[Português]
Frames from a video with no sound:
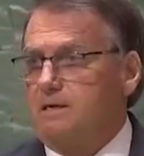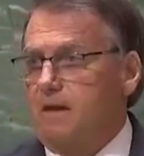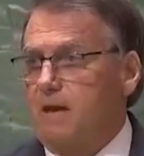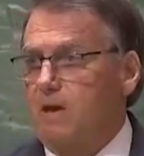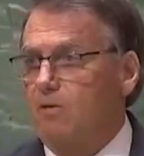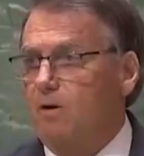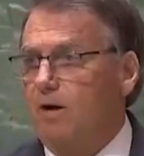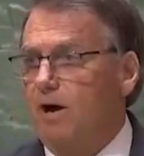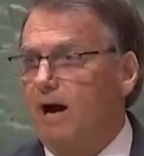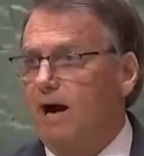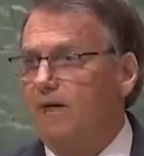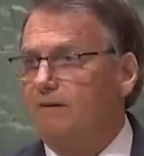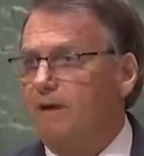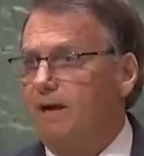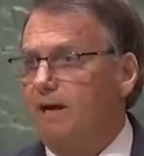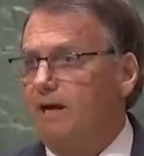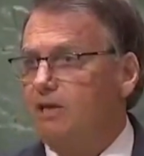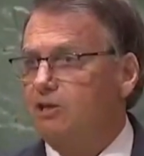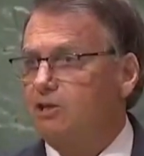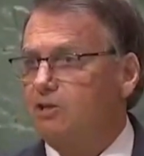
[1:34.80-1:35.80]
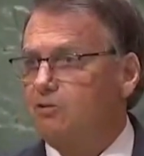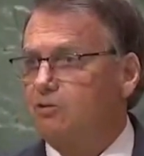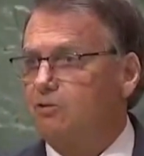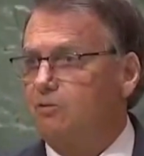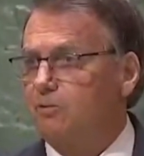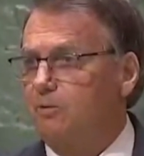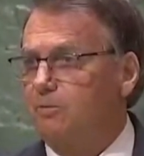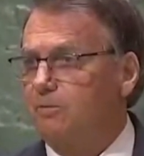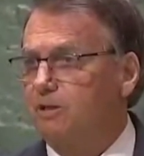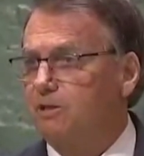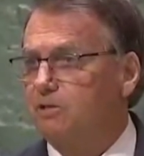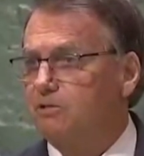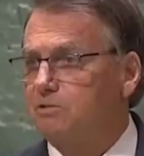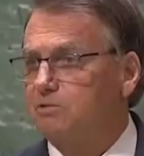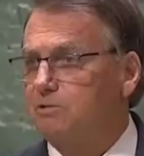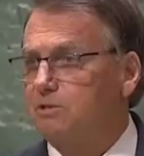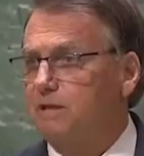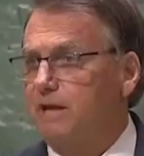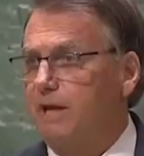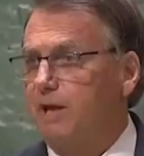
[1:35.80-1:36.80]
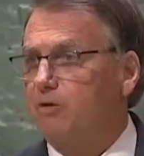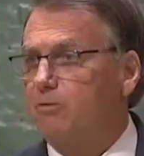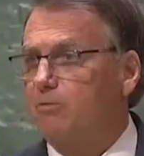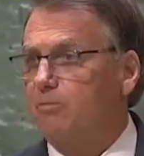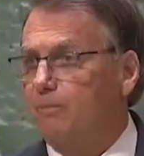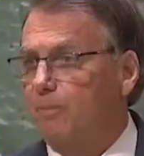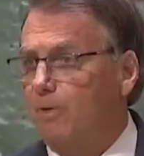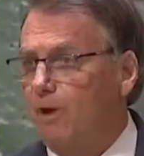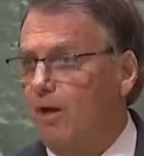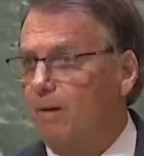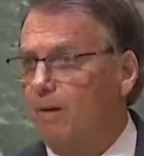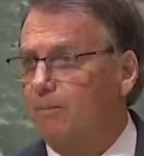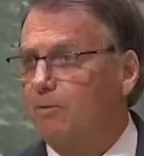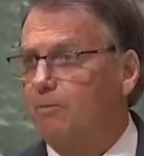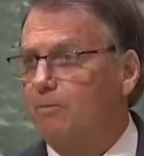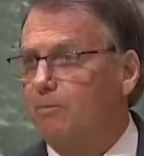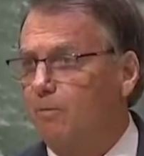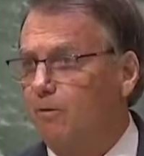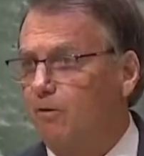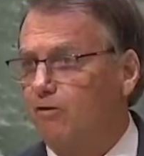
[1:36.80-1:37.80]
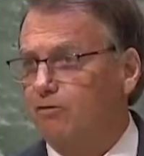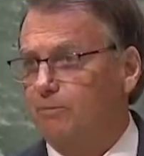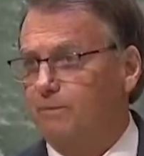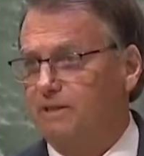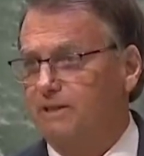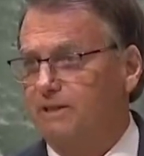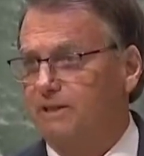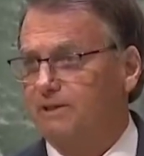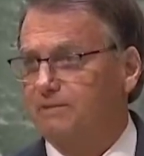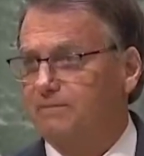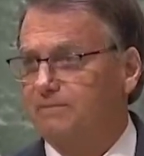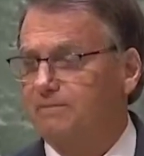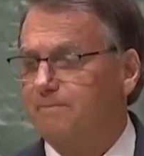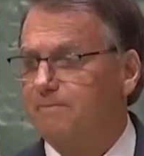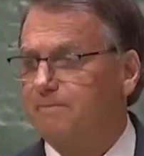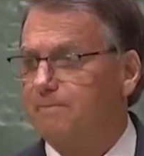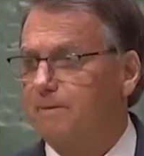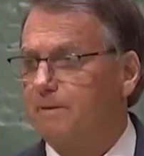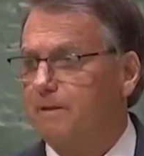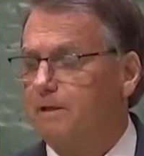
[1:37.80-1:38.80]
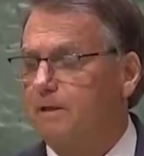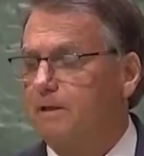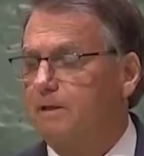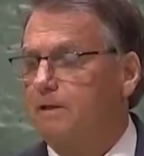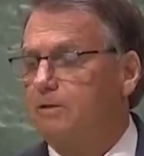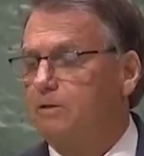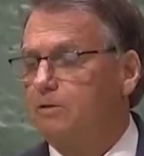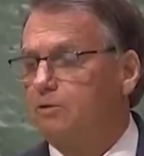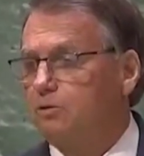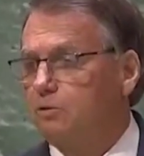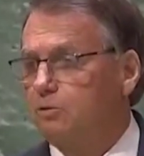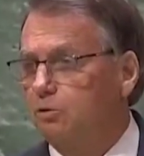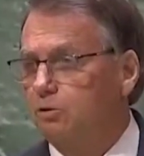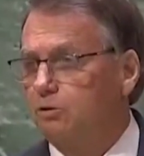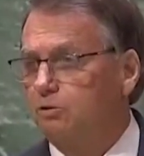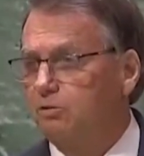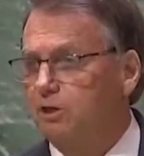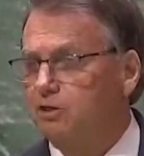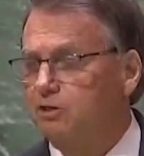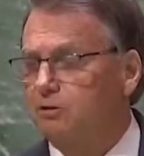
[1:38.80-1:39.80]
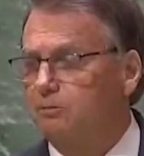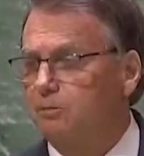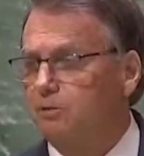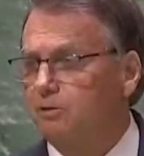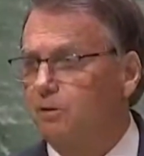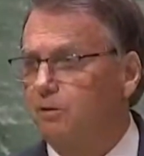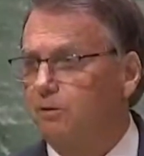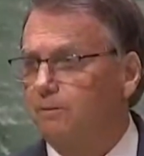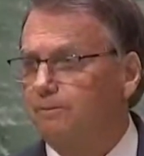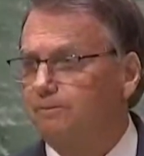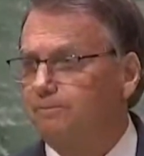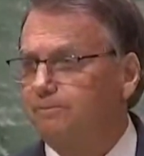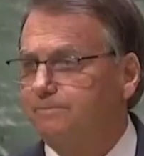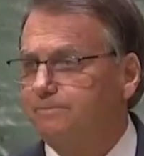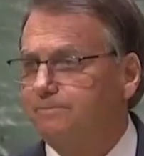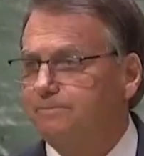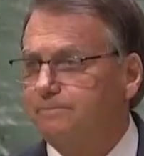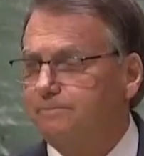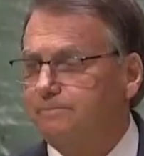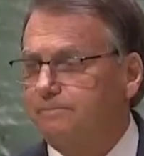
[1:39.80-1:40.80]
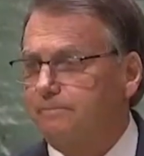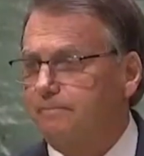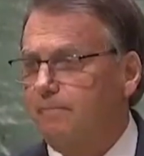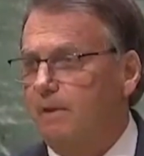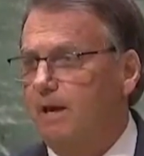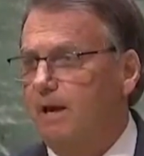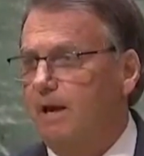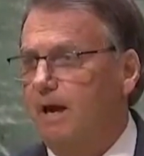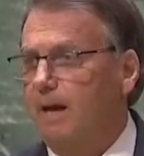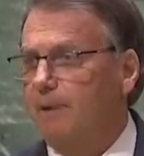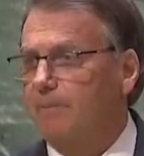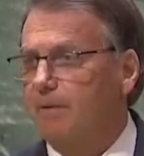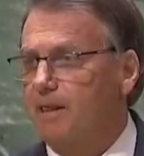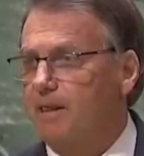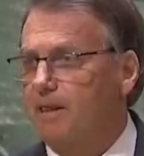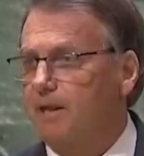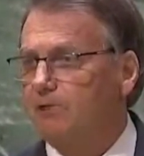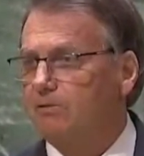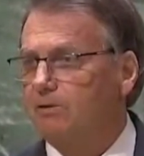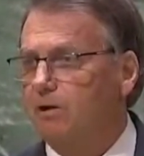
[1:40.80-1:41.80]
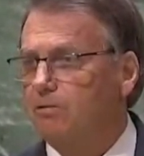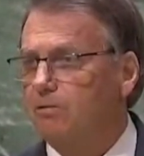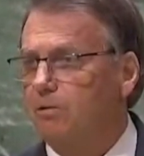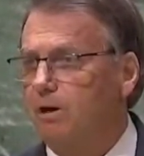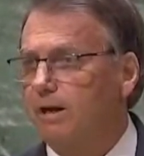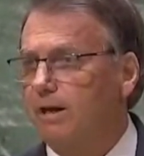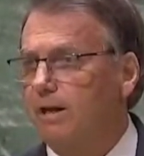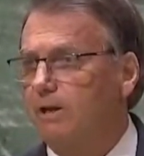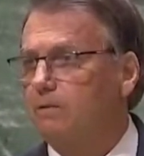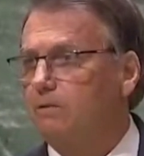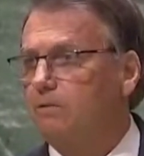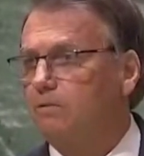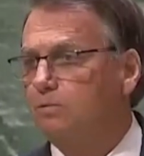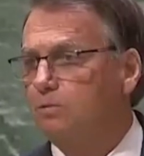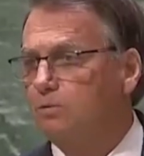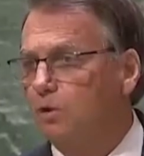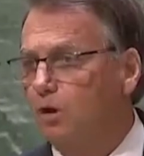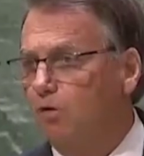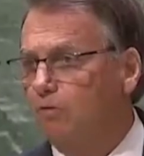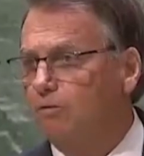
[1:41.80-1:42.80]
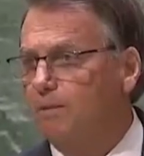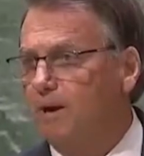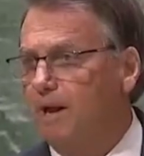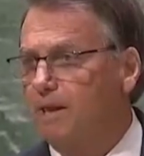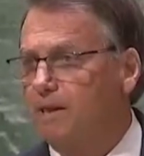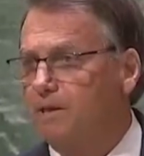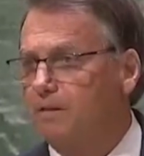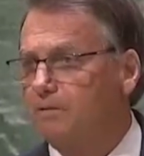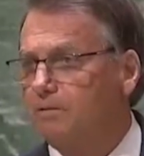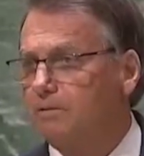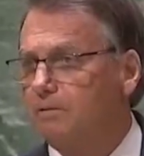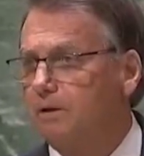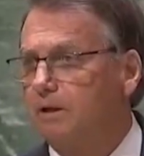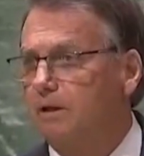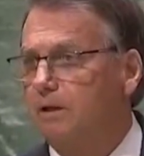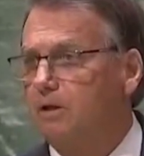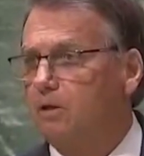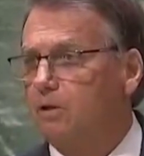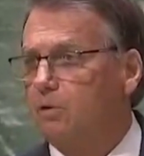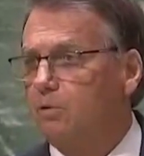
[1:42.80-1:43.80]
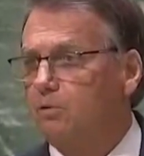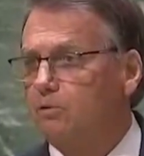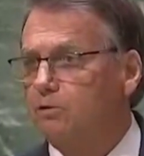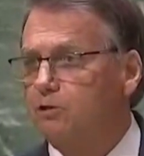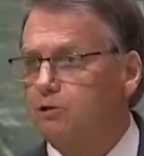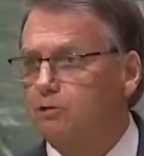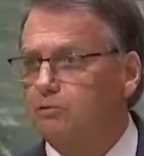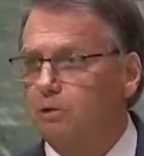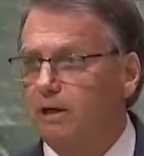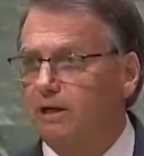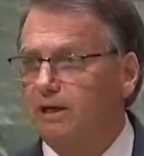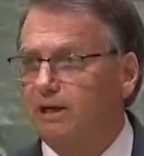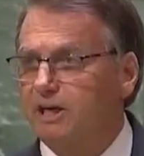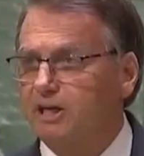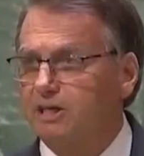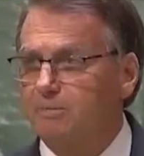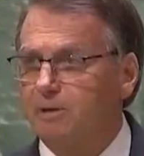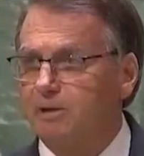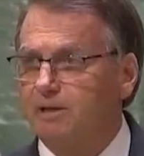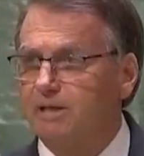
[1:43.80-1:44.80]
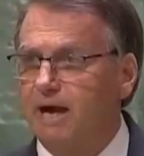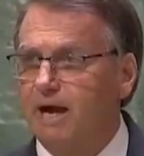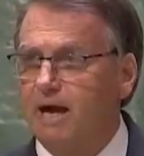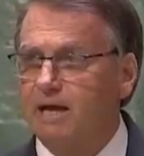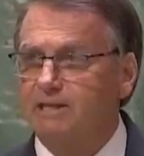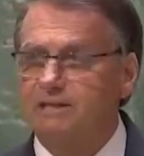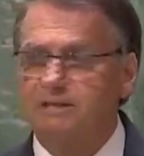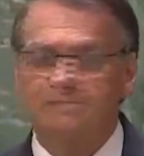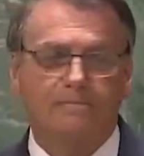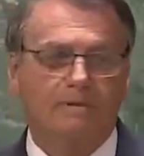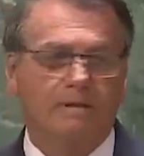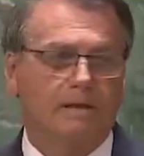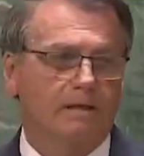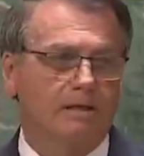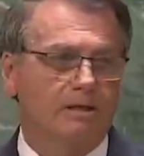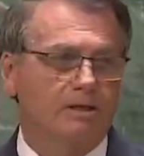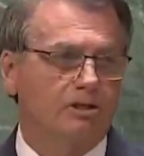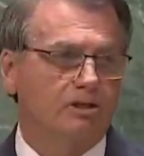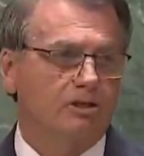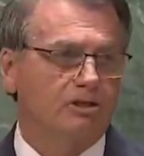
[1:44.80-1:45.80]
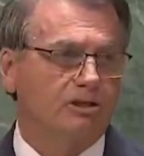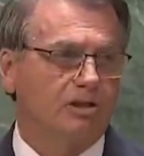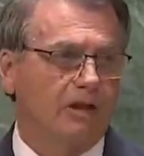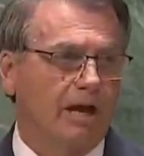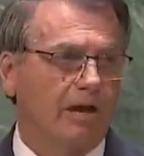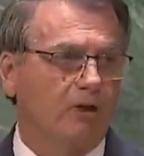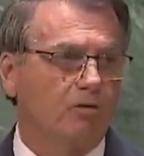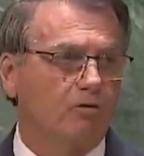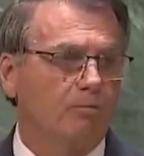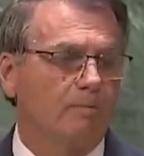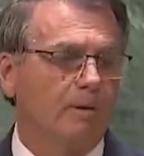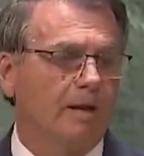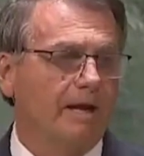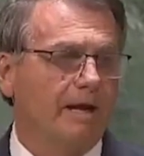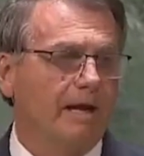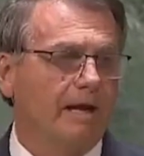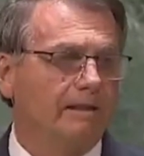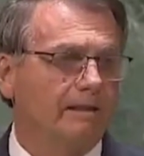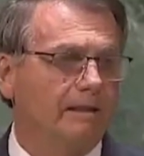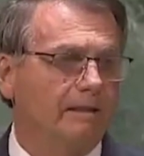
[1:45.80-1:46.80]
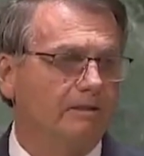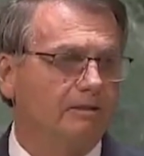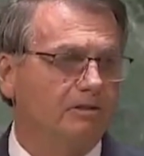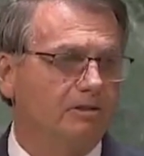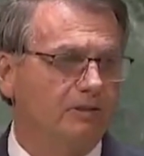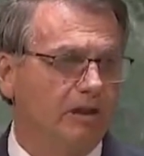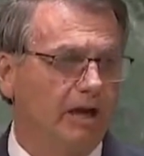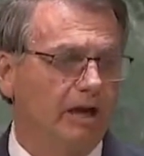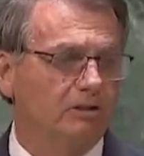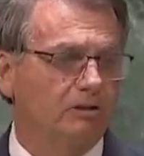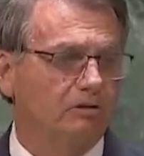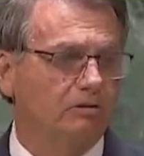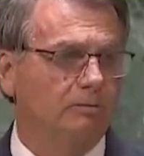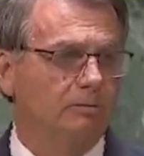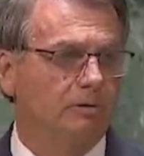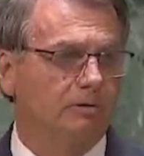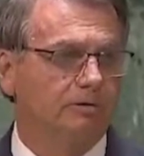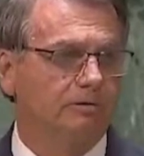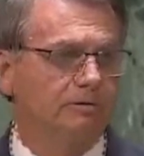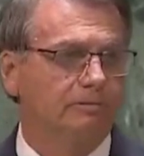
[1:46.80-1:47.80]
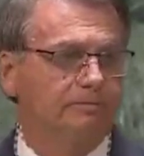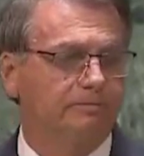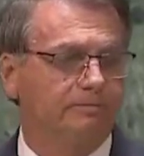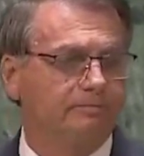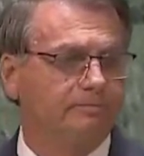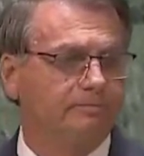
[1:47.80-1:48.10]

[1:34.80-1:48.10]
Quem honrava esses compromissos era o próprio povo brasileiro. Tudo isso mudou. Apresento agora um novo Brasil, com sua credibilidade já recuperada diante do mundo.